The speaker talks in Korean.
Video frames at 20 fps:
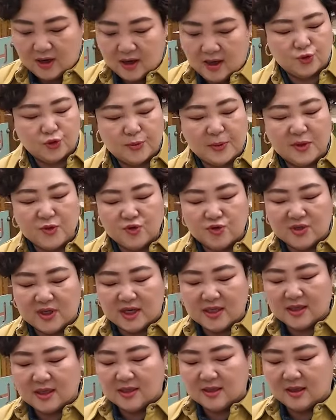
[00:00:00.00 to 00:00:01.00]
두 번
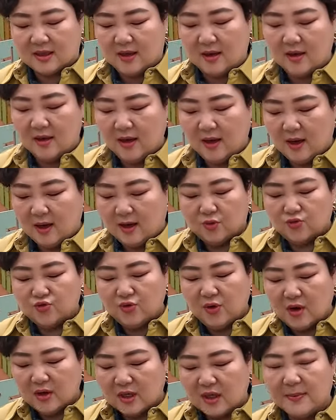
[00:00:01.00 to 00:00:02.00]
유찰돼서
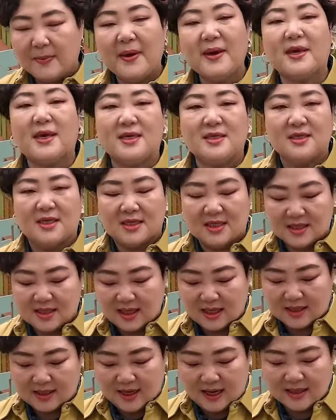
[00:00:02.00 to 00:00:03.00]
9억 200에 이제
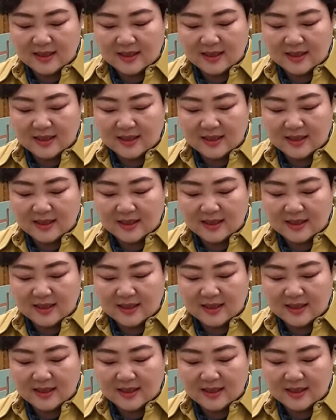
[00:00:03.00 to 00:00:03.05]
시작을